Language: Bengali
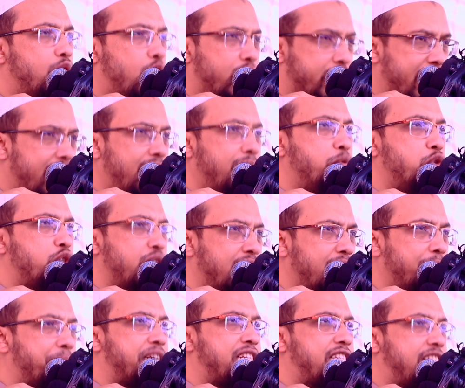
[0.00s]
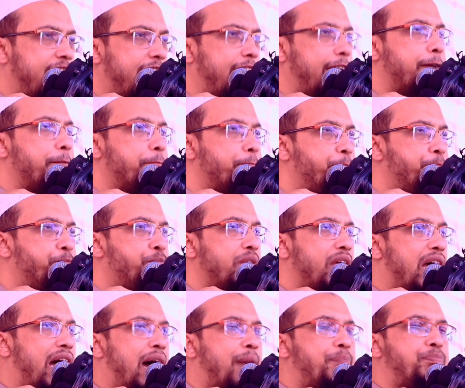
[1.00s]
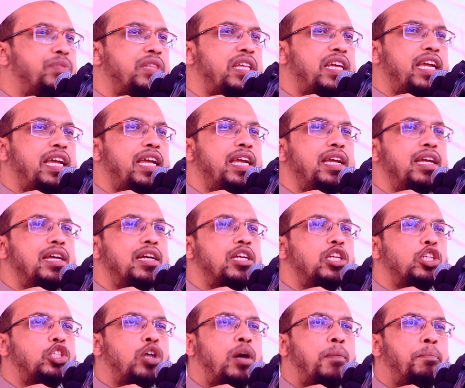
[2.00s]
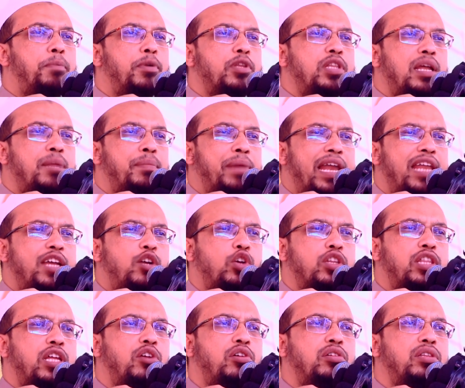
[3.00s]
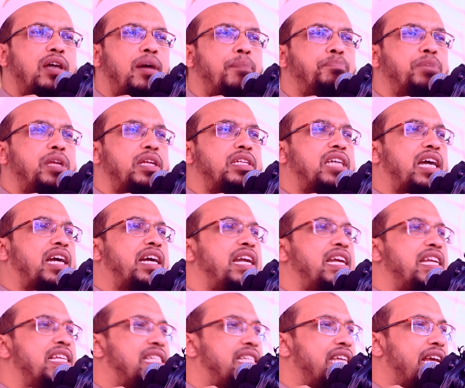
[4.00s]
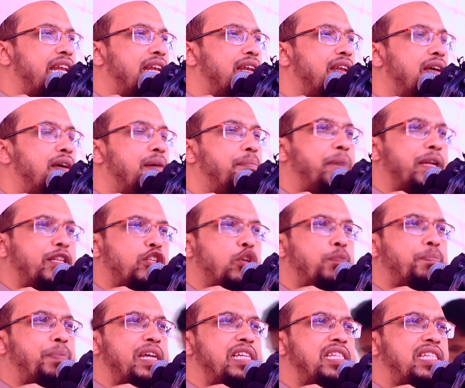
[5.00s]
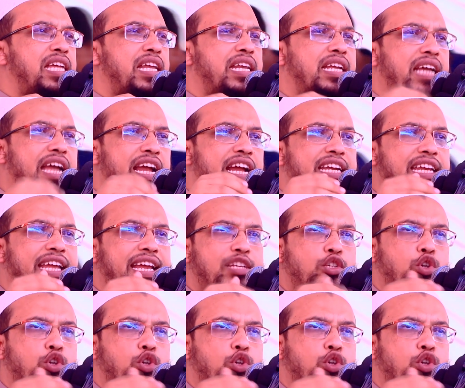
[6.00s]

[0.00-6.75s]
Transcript: কথা কি বুঝাইতে পারছি আপনি সম্পদের মালিক কথার কথা আপনি চাকরি নিছেন বেতন পাইছেন খেয়েটে